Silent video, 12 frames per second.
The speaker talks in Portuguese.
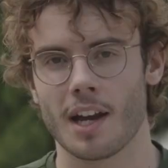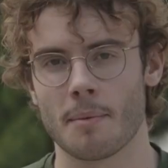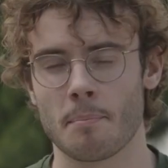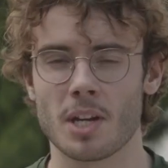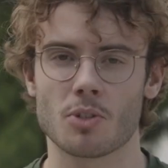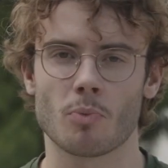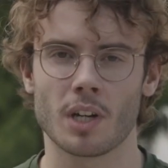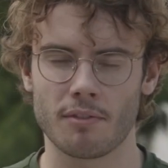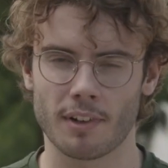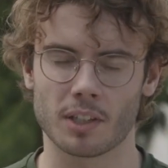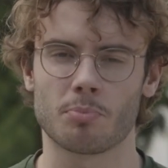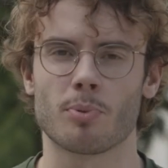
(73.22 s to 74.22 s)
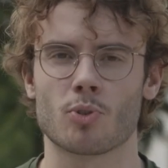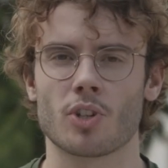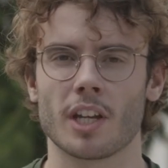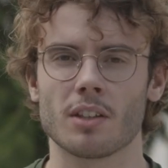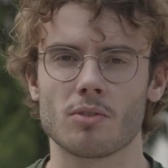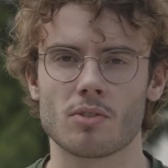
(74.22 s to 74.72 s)
mesmo a nível de
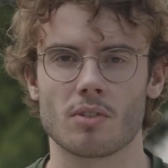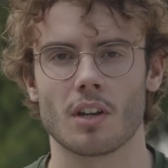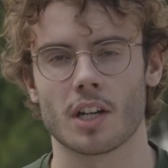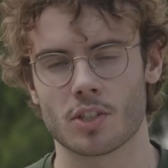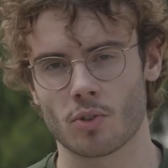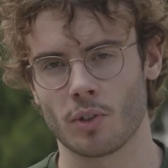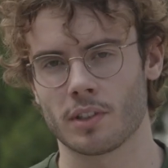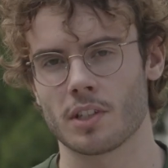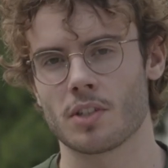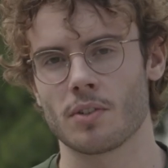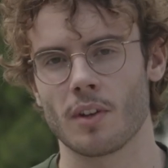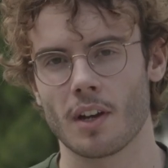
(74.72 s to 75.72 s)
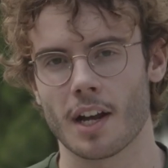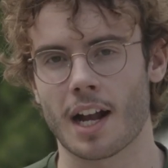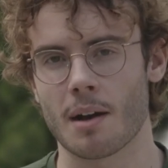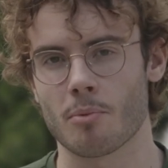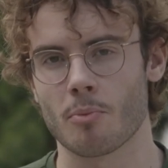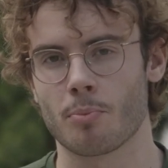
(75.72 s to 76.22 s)
projetos, as coisas
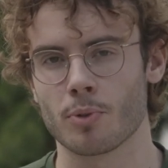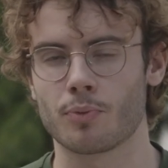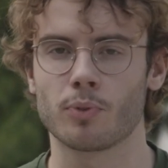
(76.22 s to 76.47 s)
acabam por